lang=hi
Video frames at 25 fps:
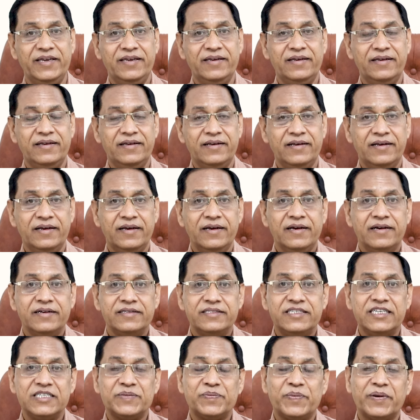भी
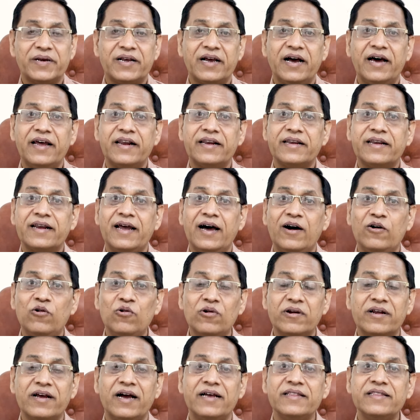जिस प्रकार
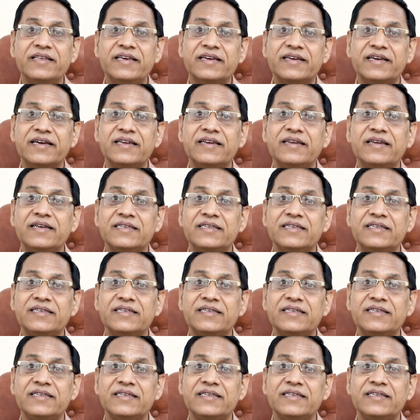राहुल गांधी की